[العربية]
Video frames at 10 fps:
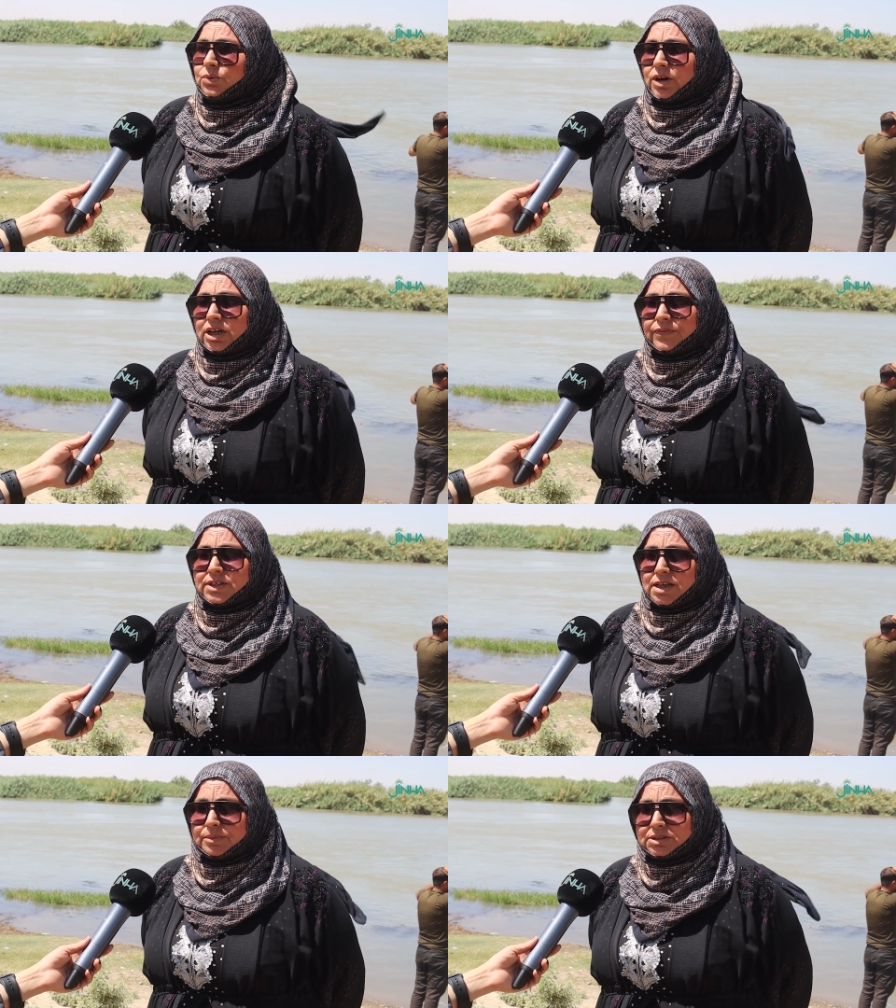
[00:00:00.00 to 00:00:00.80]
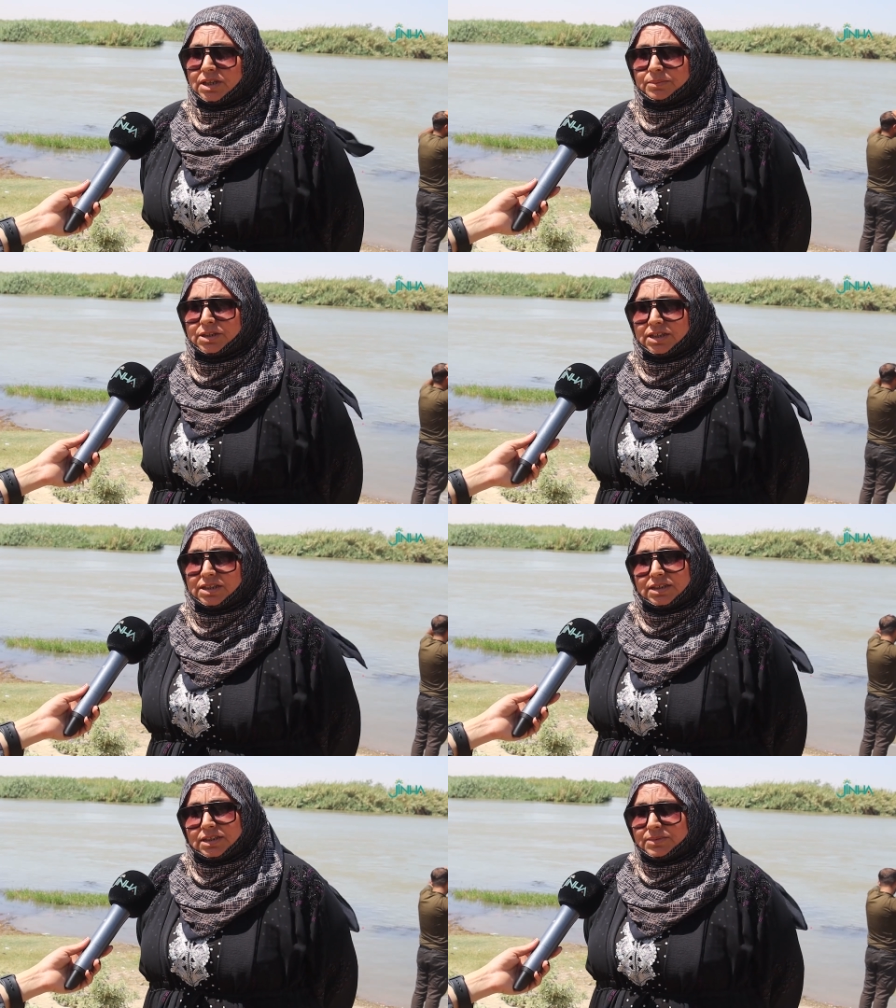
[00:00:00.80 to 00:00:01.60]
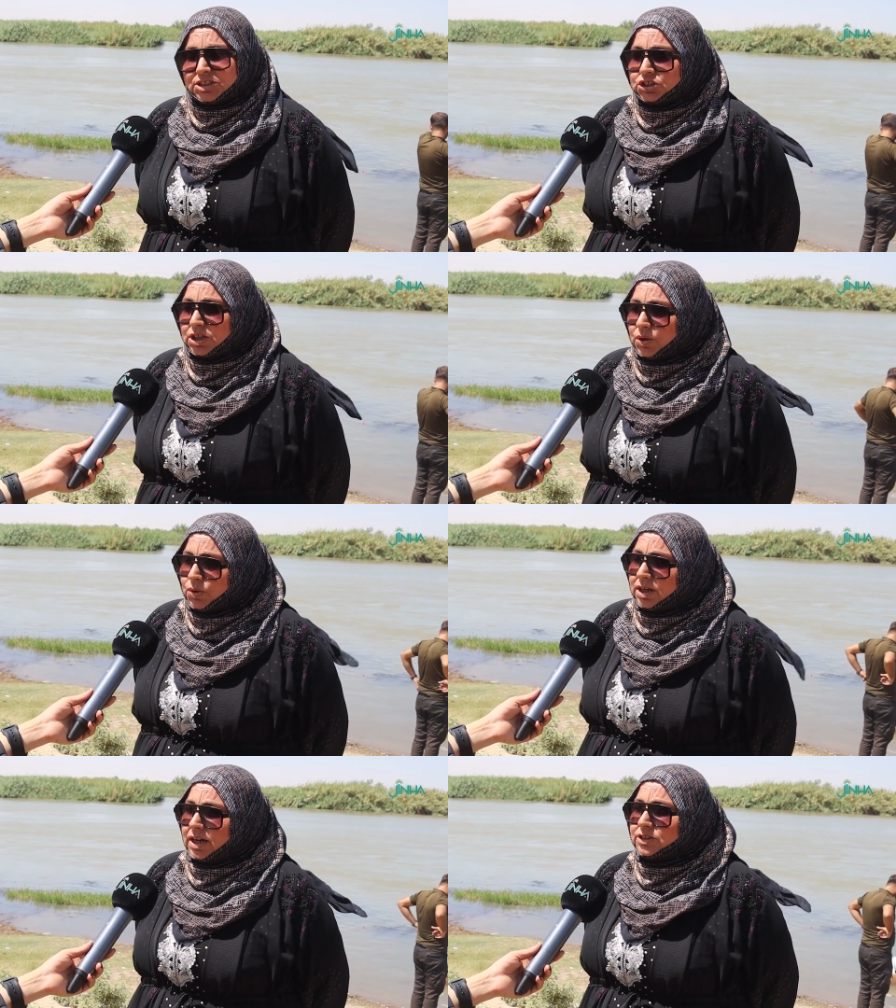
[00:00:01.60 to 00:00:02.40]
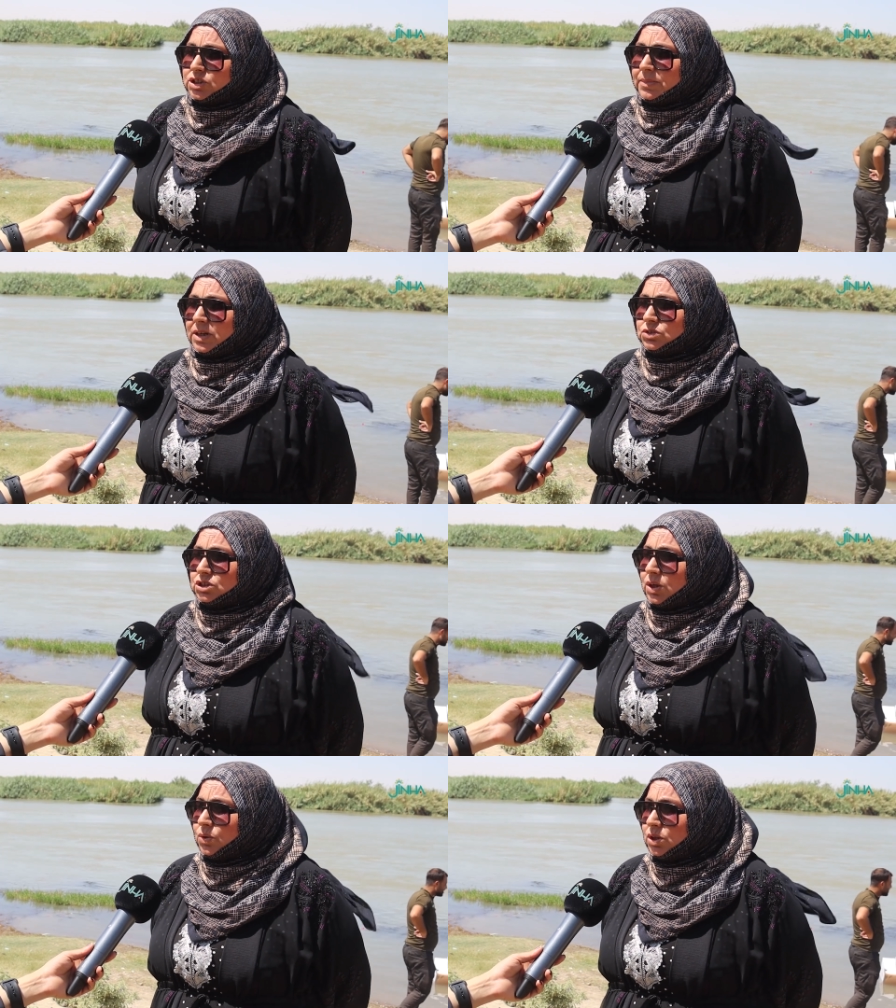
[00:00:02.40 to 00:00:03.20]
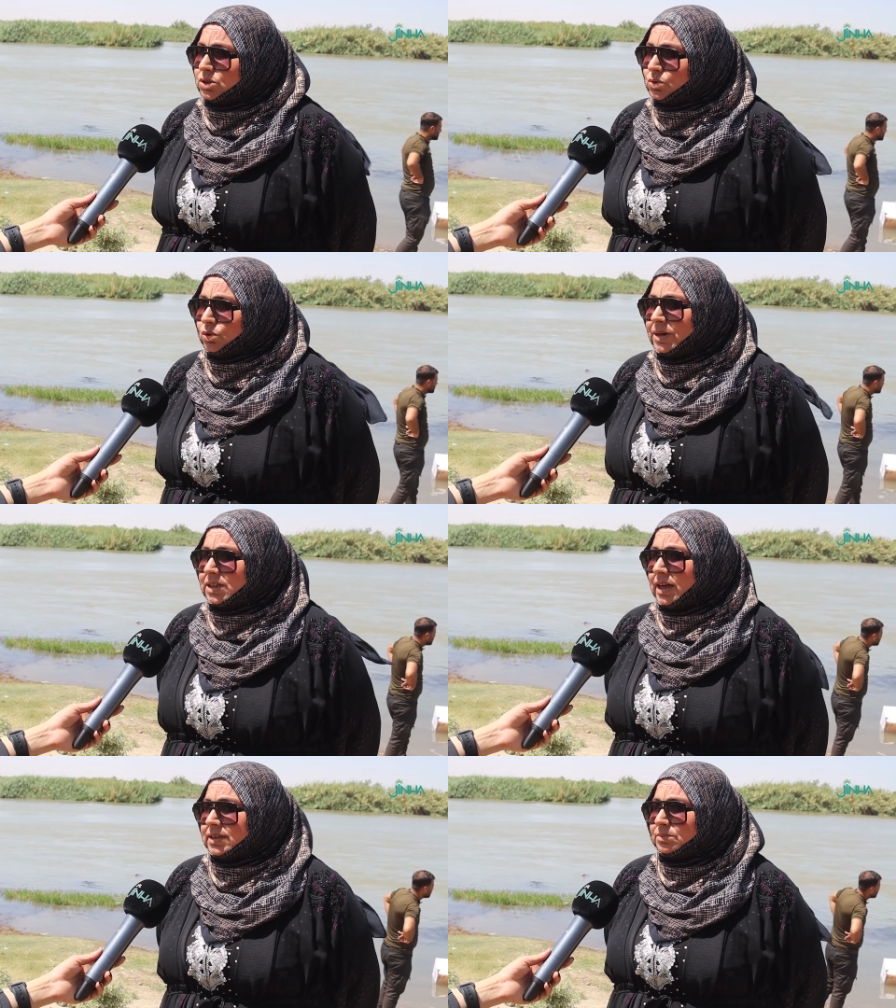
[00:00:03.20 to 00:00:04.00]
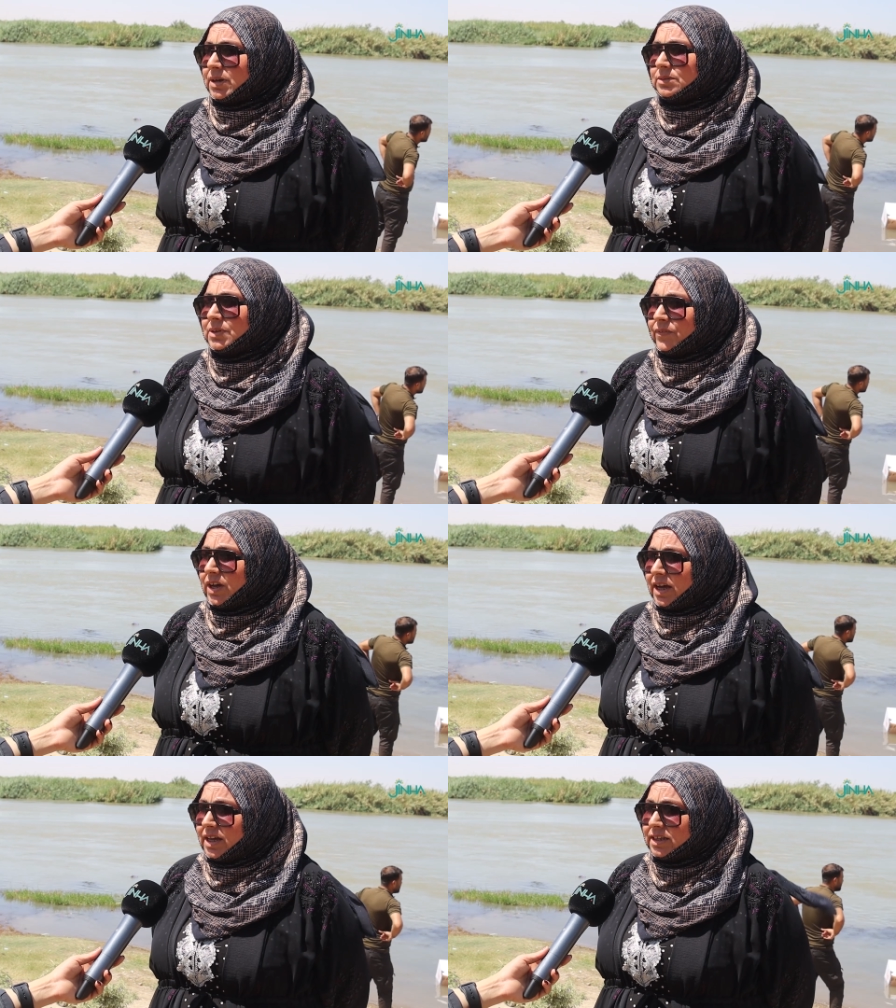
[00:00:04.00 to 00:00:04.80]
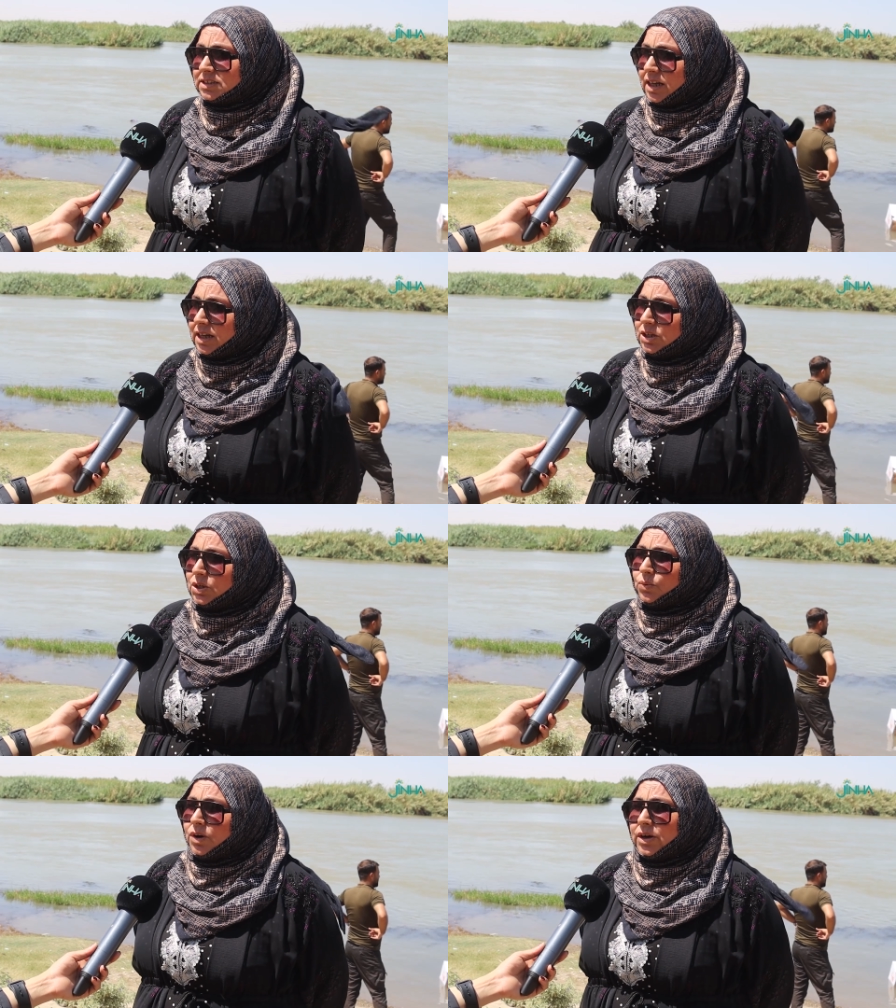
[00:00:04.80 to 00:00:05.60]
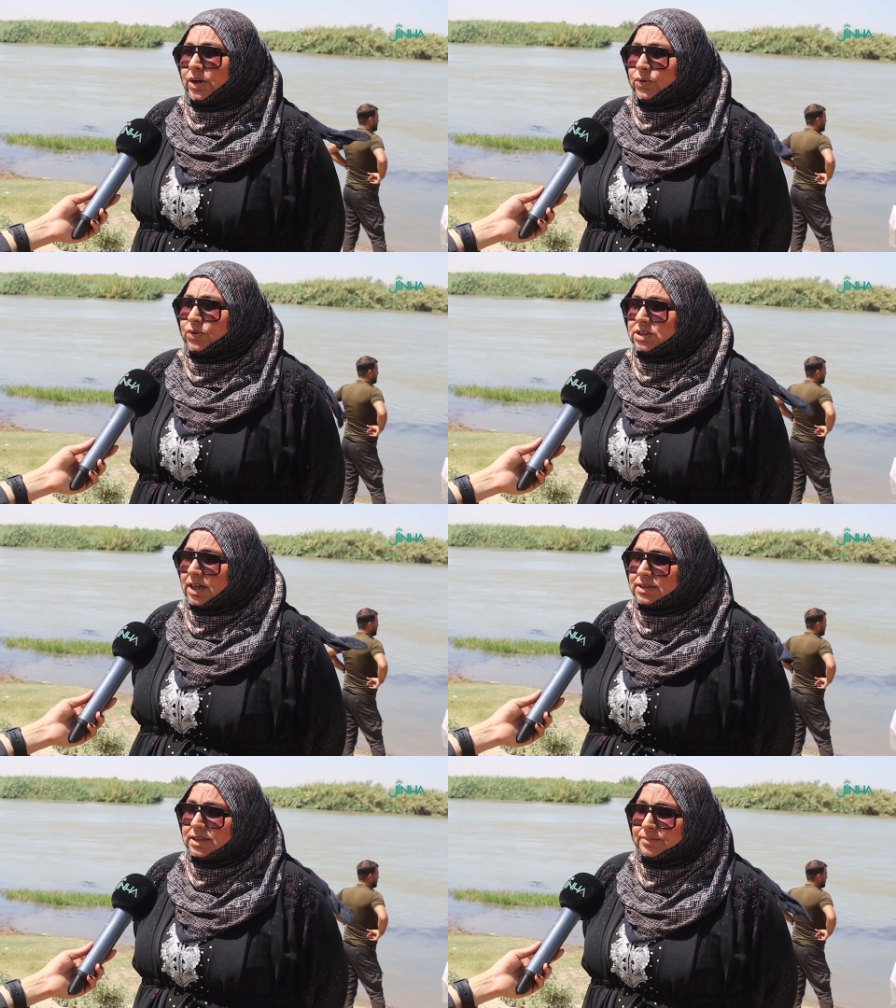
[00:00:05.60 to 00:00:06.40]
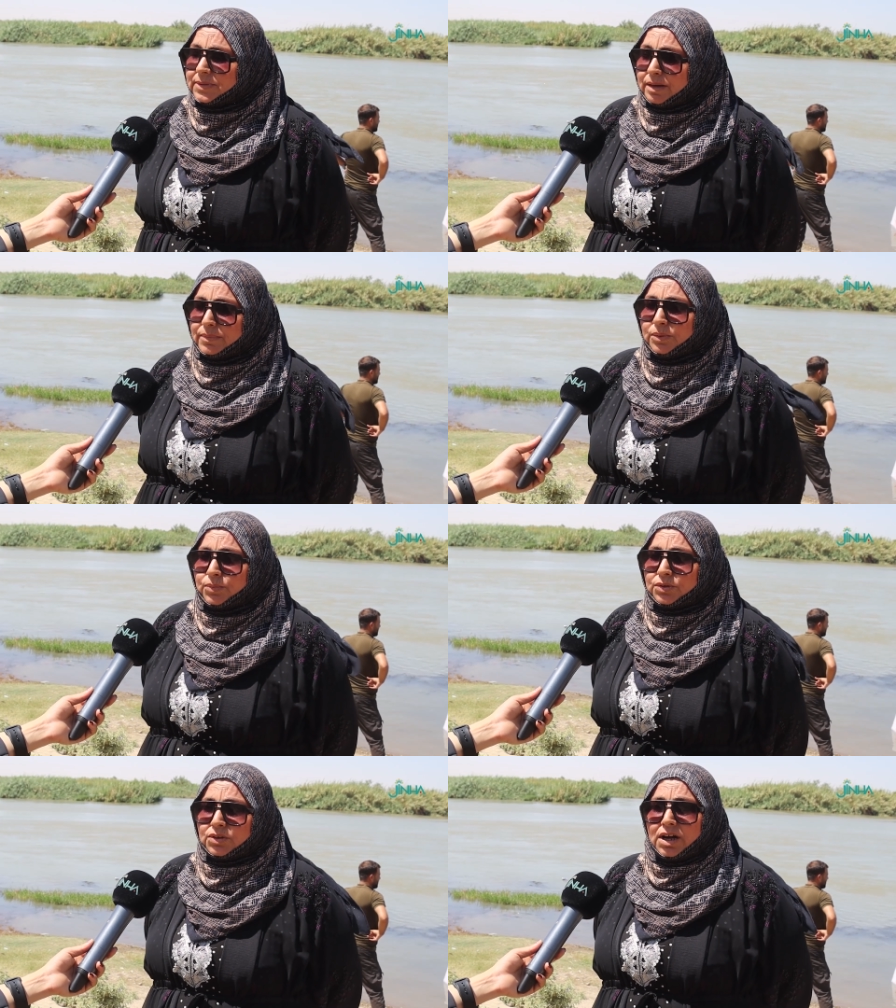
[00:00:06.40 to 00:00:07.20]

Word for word: واقفة صامدة باتجاه كل الهجمات تجاه كل الصعوبات التي مرت بها في حياتها ونحن نتقدم الأمام